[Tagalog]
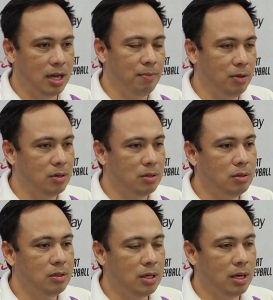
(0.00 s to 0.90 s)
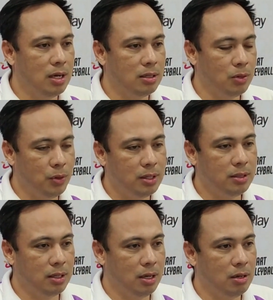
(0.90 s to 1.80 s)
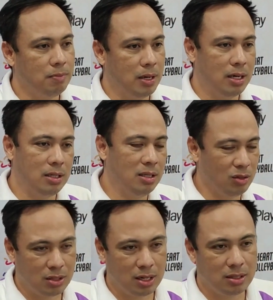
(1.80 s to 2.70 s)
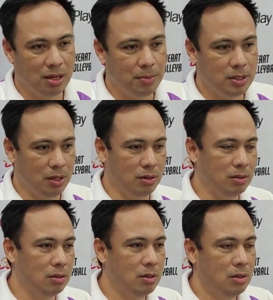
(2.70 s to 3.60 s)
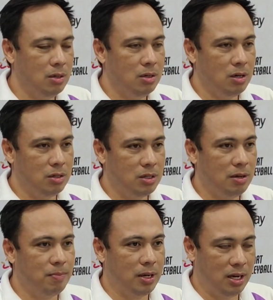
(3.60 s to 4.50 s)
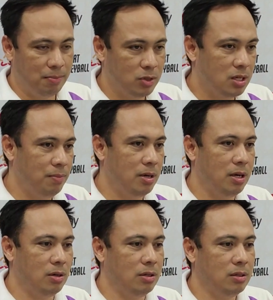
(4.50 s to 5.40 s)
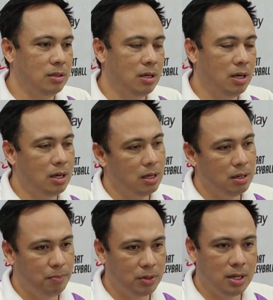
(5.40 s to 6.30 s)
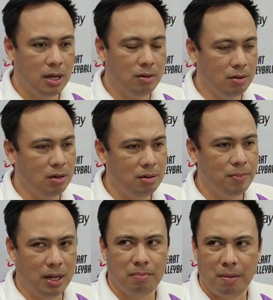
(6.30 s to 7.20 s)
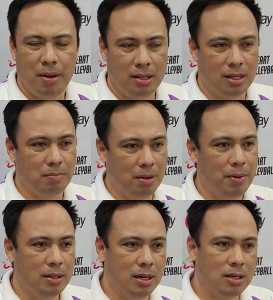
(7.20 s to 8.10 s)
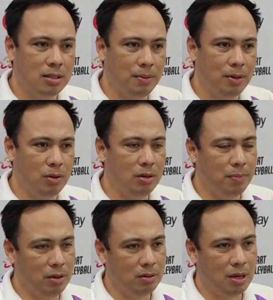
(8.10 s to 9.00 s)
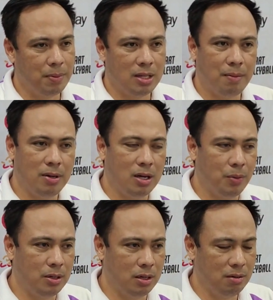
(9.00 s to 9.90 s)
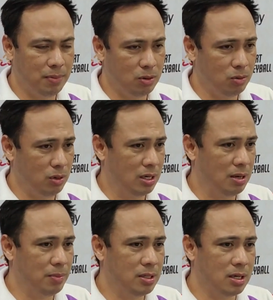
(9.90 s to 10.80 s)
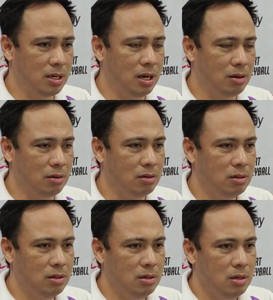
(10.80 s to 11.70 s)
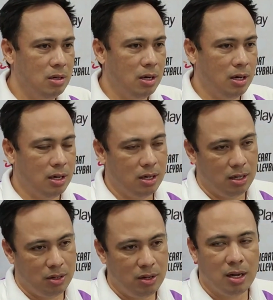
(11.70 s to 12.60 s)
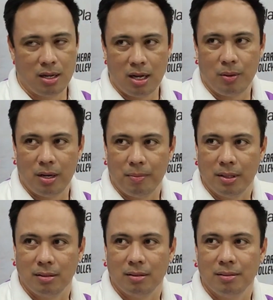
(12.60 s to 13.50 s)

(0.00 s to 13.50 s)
sa amin yun, dun sa, sa win streak na yun, para dito sa semis na yun. Although, siyempre, kinapos kami ngayon. Uh, ah, important, ano, ganun pa rin, babalik at babalik talaga kasi ko ano pa yung dapat namin gawin, ano yung pagkukulong namin sa laro. Uh, yun lang ang gagawin natin.